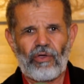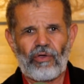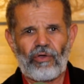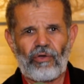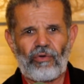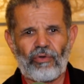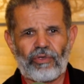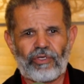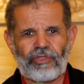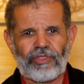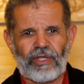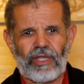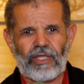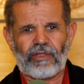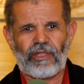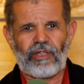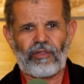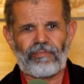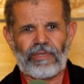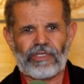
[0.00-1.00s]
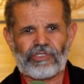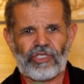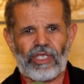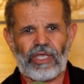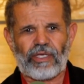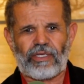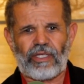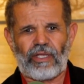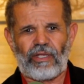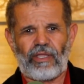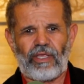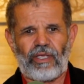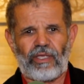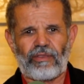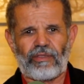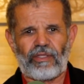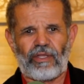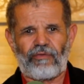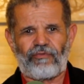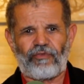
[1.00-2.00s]
وكثرات المشاكل اللي
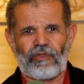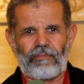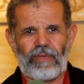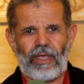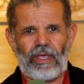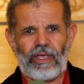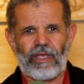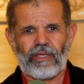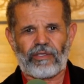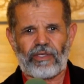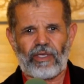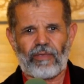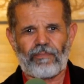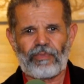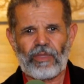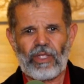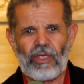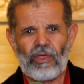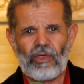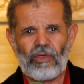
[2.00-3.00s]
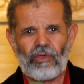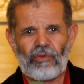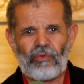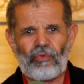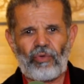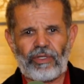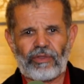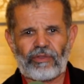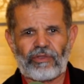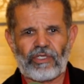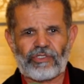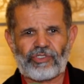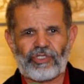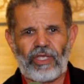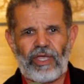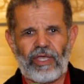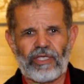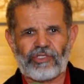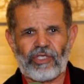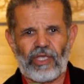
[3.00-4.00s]
عندنا في المحاكم وحتى
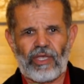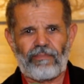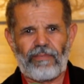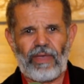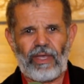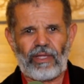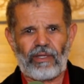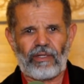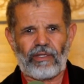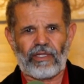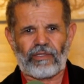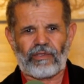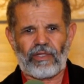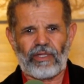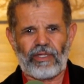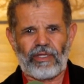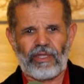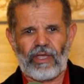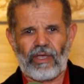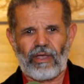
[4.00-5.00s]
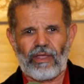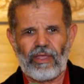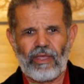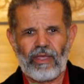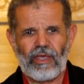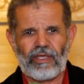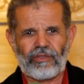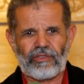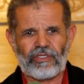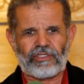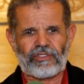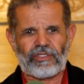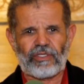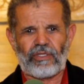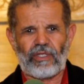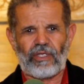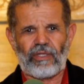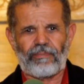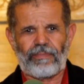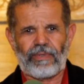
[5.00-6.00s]
شي حاجه ما حلت لنا هذه
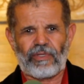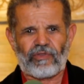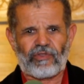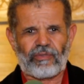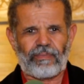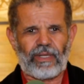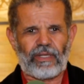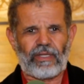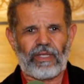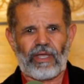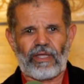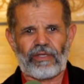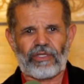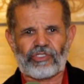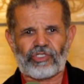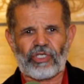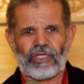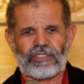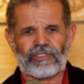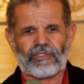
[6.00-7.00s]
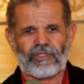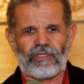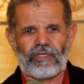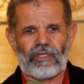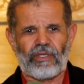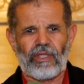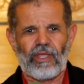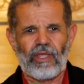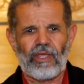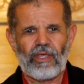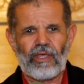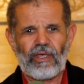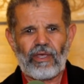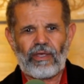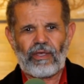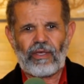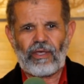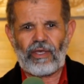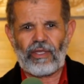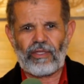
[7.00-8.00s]
سنين بالنسبه لي انا شخصيا
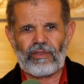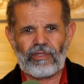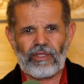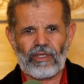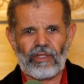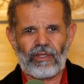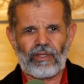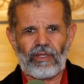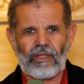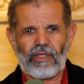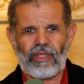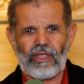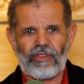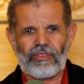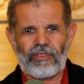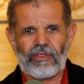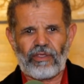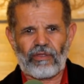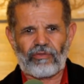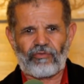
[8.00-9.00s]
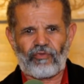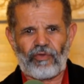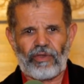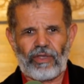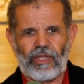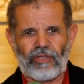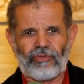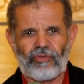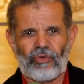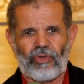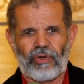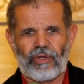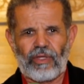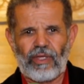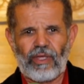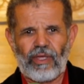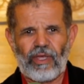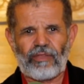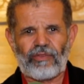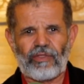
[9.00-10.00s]
عندي القضية في الناظور
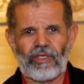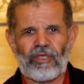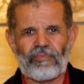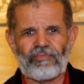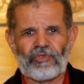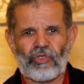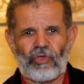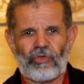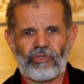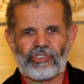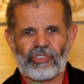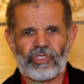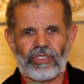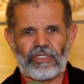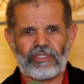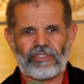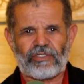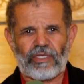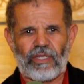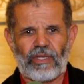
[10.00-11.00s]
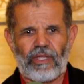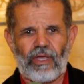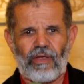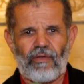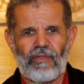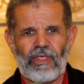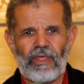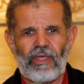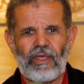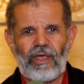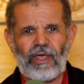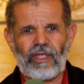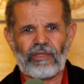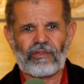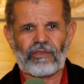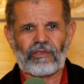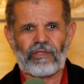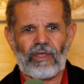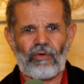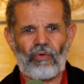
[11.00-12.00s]
هذه 25 سنة
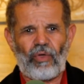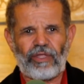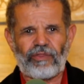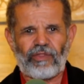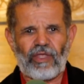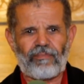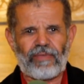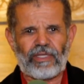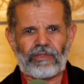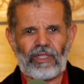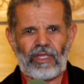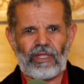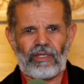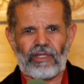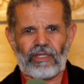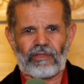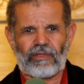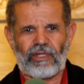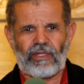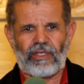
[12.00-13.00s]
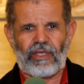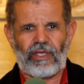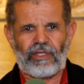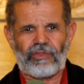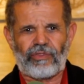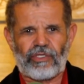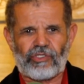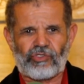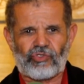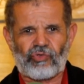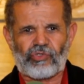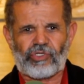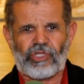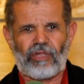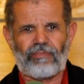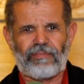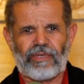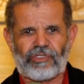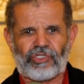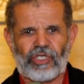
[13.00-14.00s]
حتى وحدة ما تحلت ليا عندي جوج
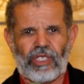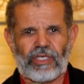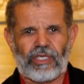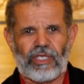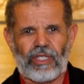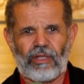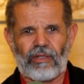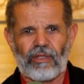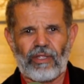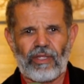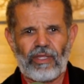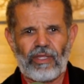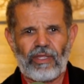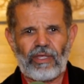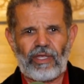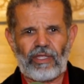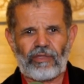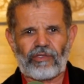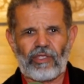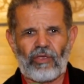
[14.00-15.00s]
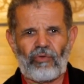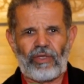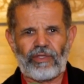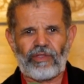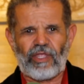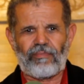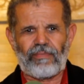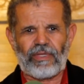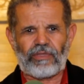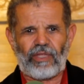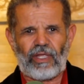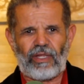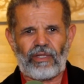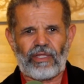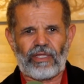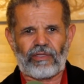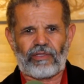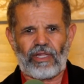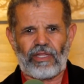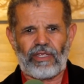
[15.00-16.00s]
المشاكل حتى وحدة ما
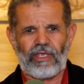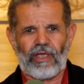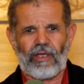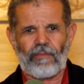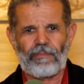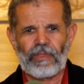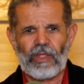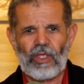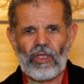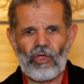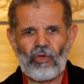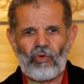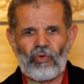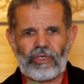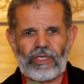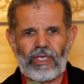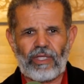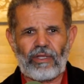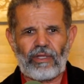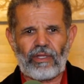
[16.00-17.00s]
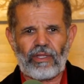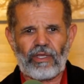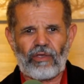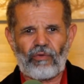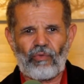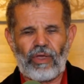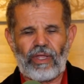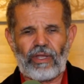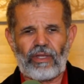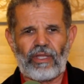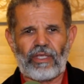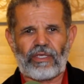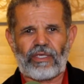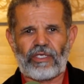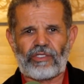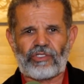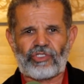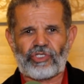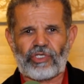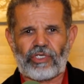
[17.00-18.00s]
تحلت ليا وكاين الإخوان اللي
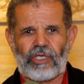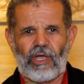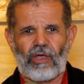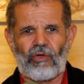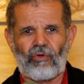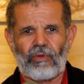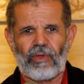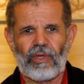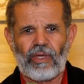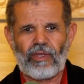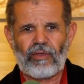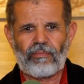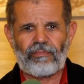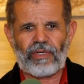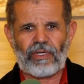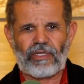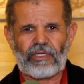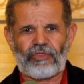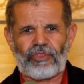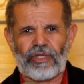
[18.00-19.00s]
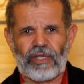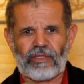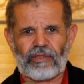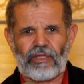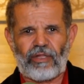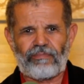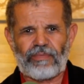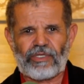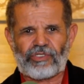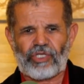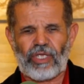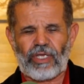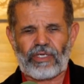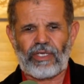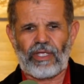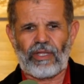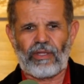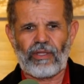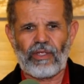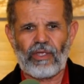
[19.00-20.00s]
كيتشكاو من كثرة
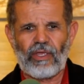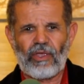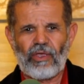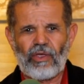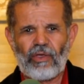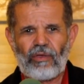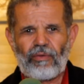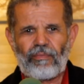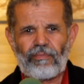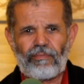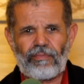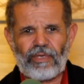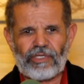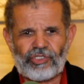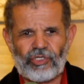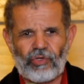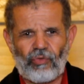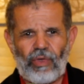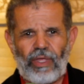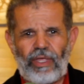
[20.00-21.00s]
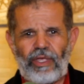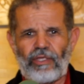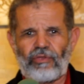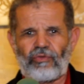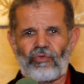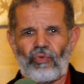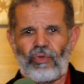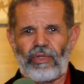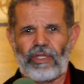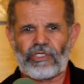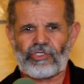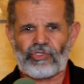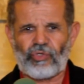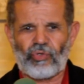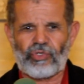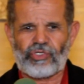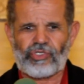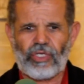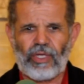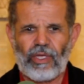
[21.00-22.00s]
المشاكل ماشي واحد ولا
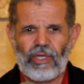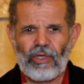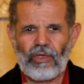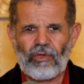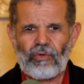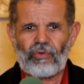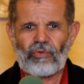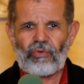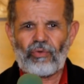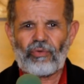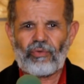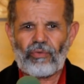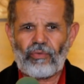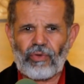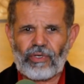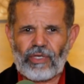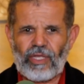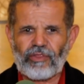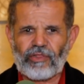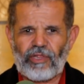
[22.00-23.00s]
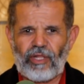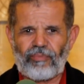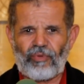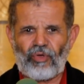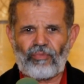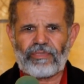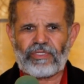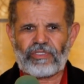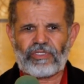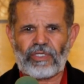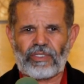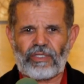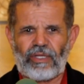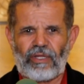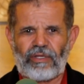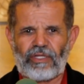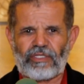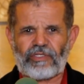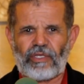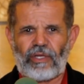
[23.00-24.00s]
جوج وكنطلبوا من
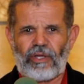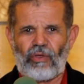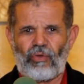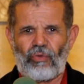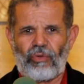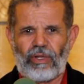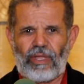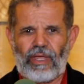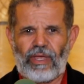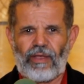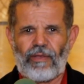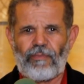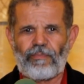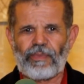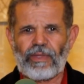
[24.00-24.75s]
سيدنا نصره الله